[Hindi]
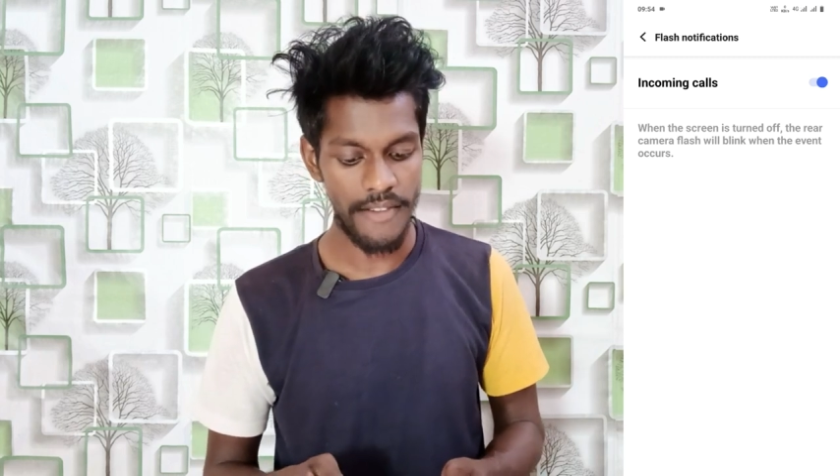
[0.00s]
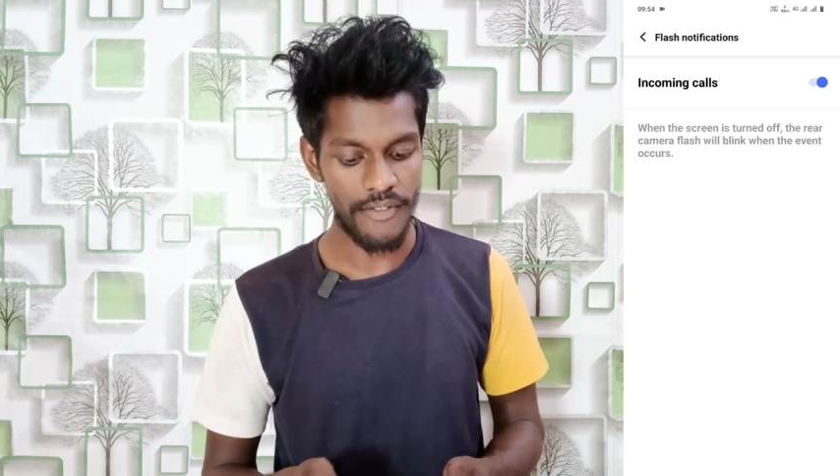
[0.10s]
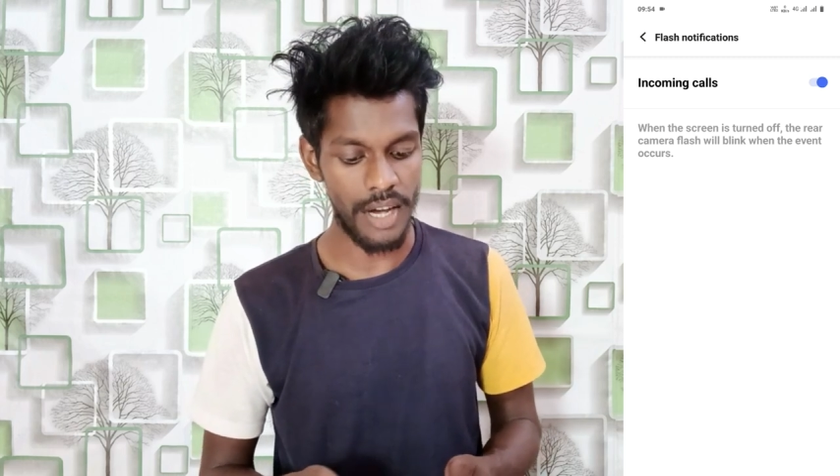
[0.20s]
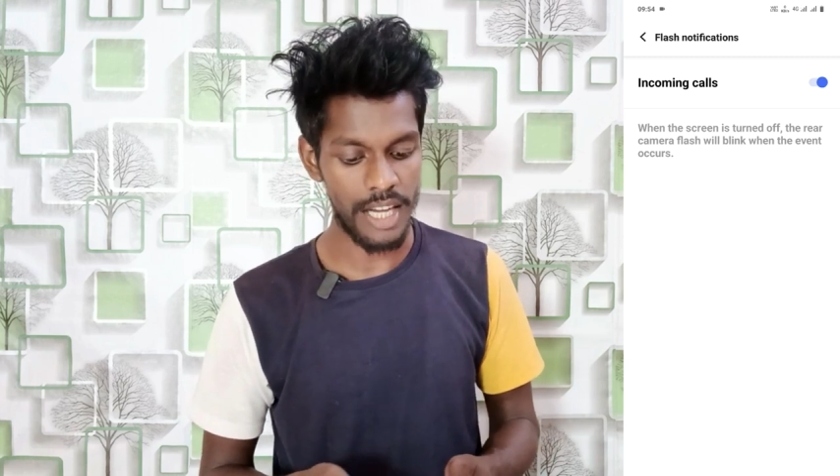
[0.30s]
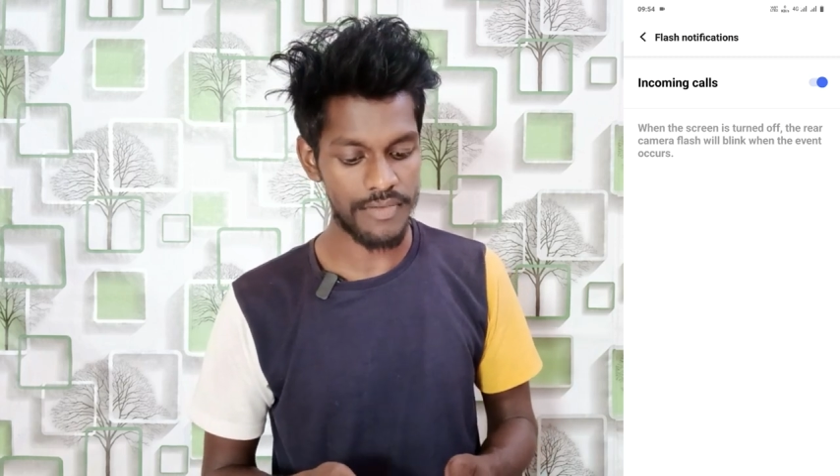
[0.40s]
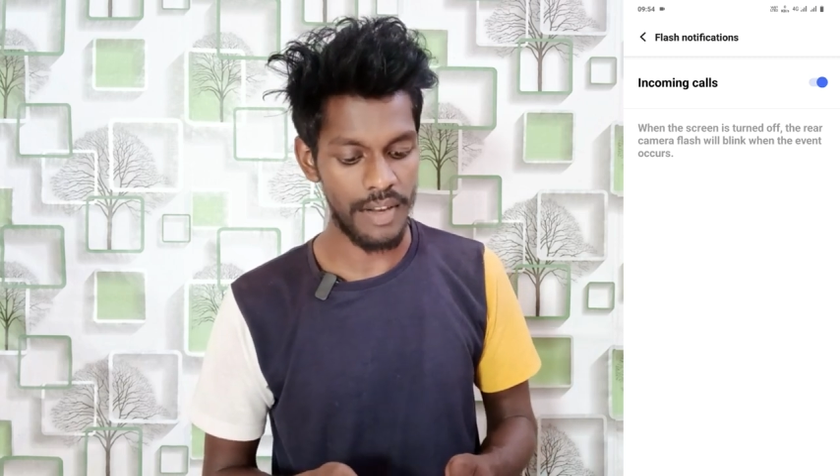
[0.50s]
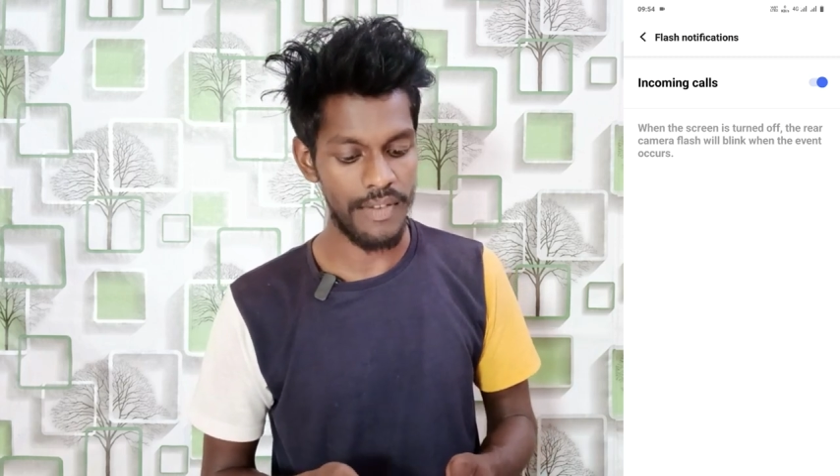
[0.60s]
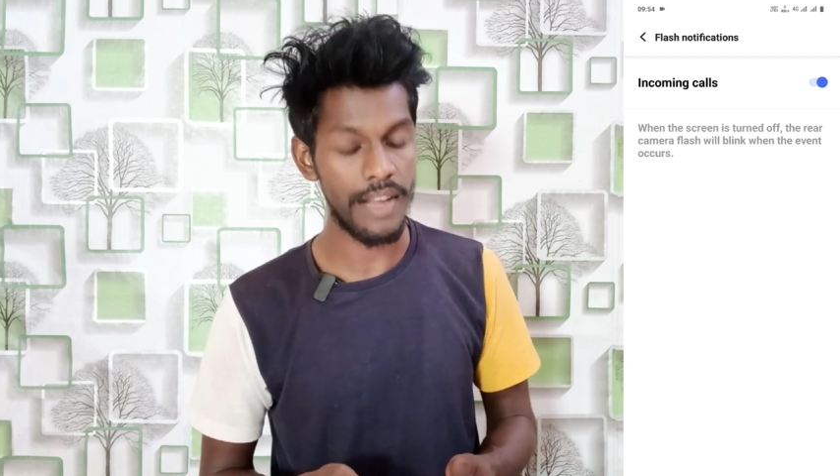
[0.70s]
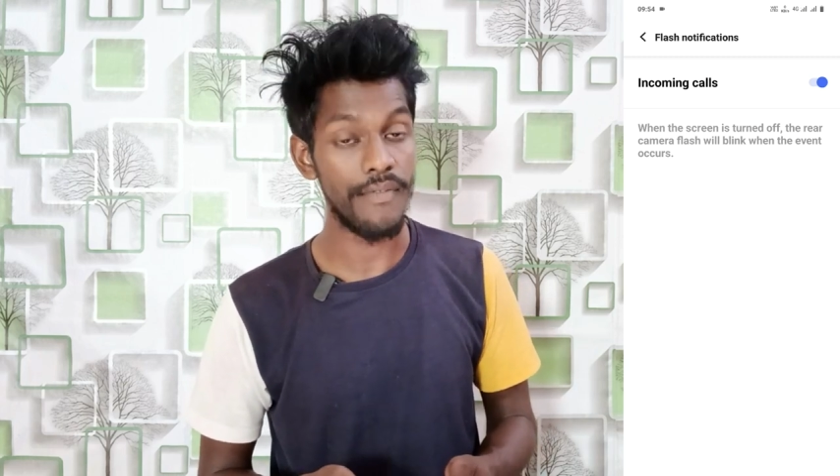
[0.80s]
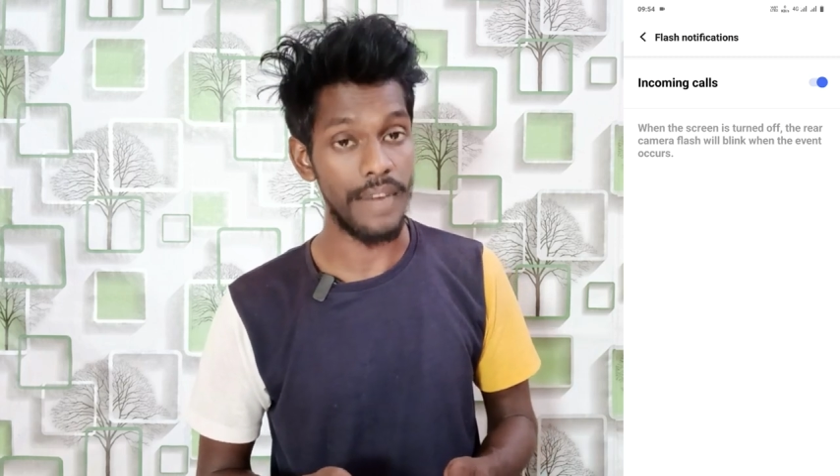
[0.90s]
फ्लास विल
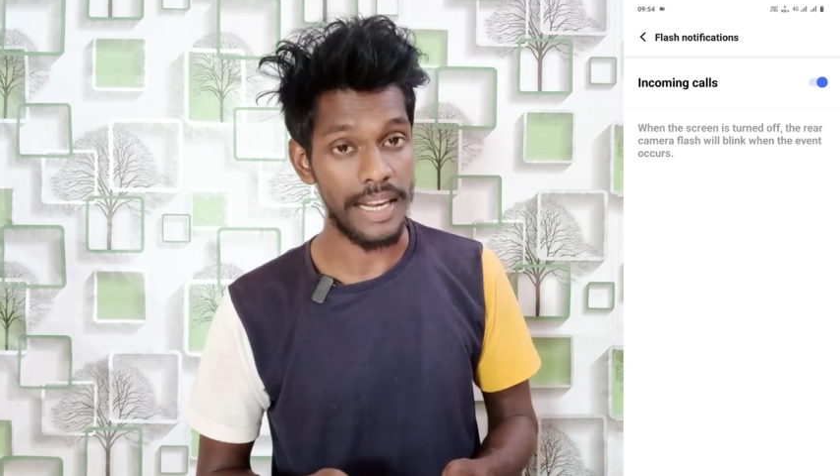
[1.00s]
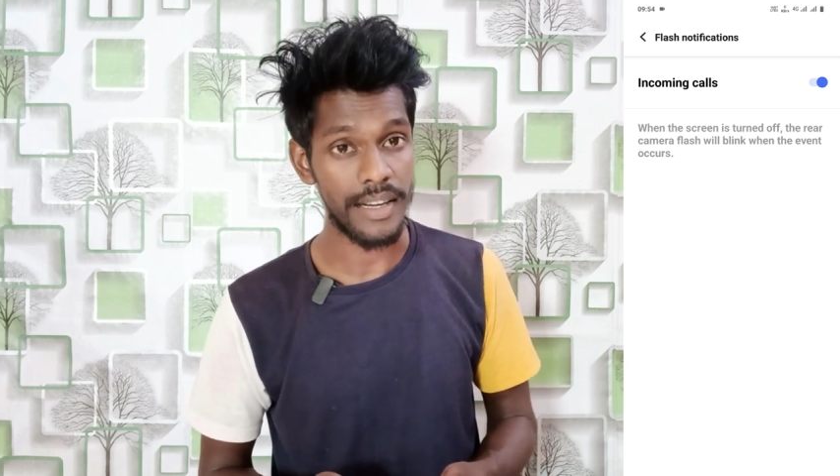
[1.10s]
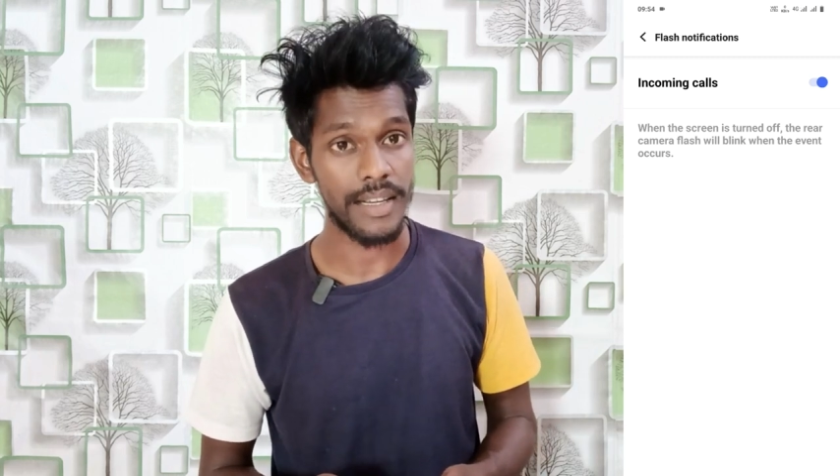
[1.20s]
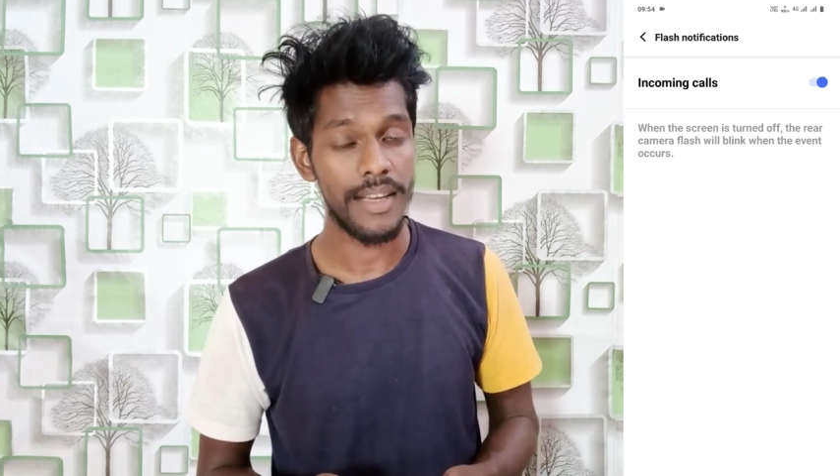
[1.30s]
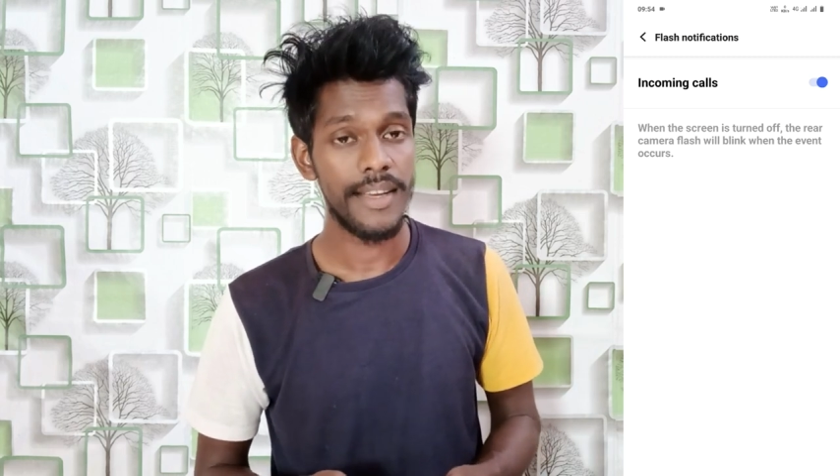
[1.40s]
बी ब्लिंक